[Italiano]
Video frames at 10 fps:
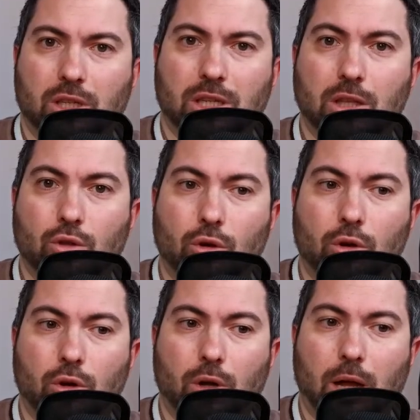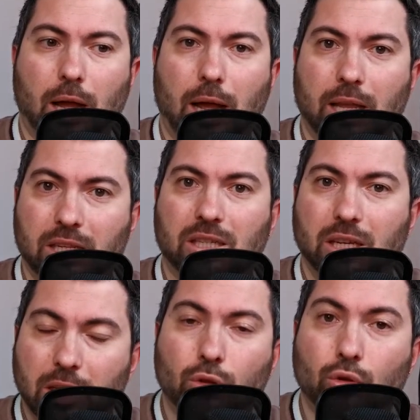il sito ha
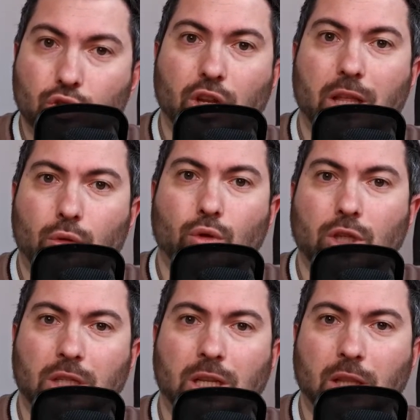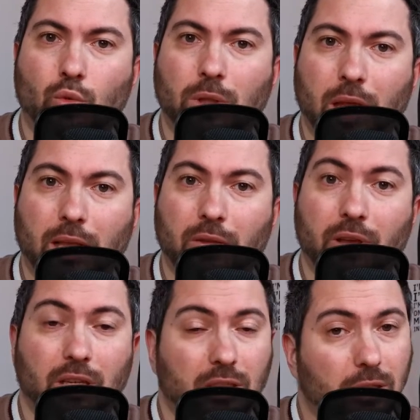inserito 162 tag
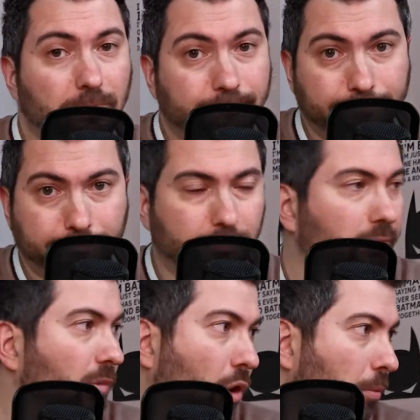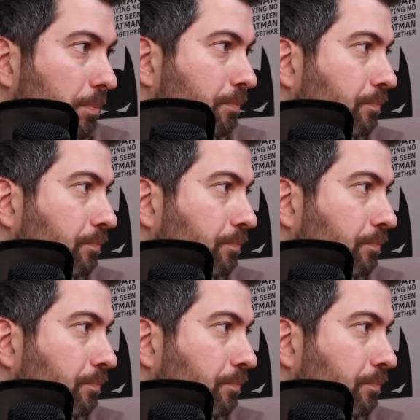diversi no